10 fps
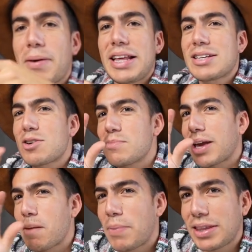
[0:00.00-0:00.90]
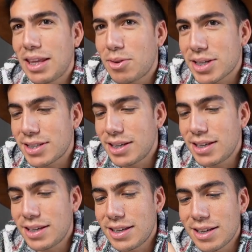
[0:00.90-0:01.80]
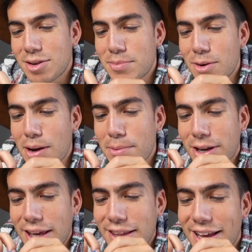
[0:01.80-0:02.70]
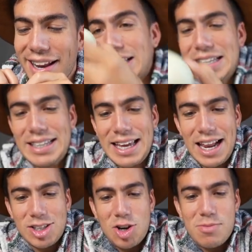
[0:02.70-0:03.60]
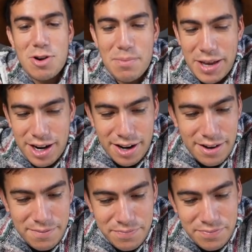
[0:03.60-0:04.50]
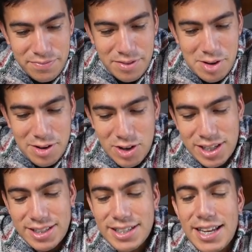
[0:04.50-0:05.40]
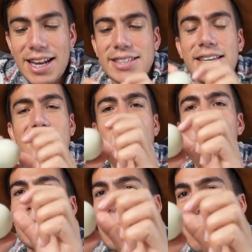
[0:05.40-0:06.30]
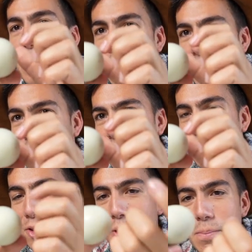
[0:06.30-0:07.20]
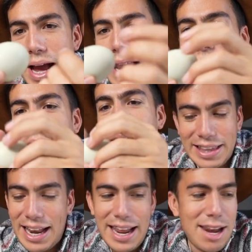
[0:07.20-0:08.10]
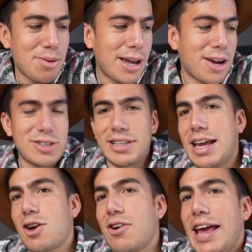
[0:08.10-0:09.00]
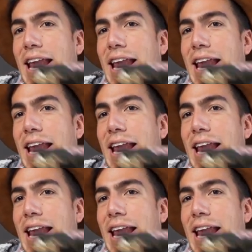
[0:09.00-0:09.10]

aparezca como que el patito así, como el huevo king. ni siquiera sé cómo comer. O sea, sí se le siente como un huevito normal. Denle y lo voy a cocinar con